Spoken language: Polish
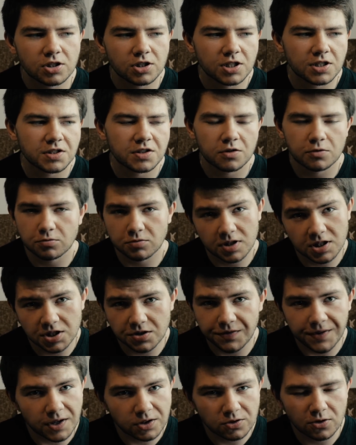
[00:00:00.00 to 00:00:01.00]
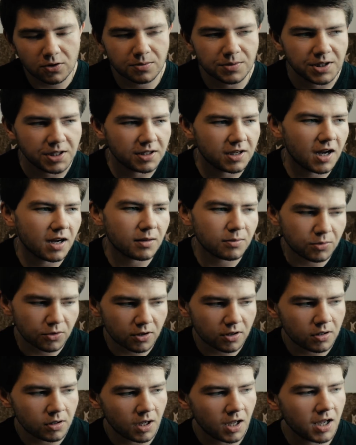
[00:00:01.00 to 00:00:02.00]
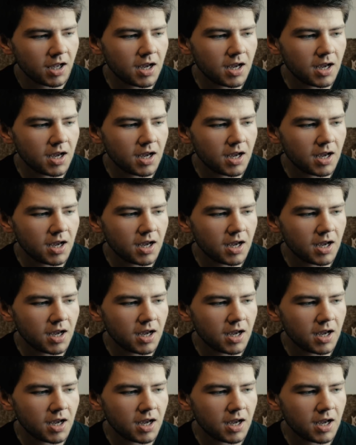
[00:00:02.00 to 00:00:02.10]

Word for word: że są nieświadomi albo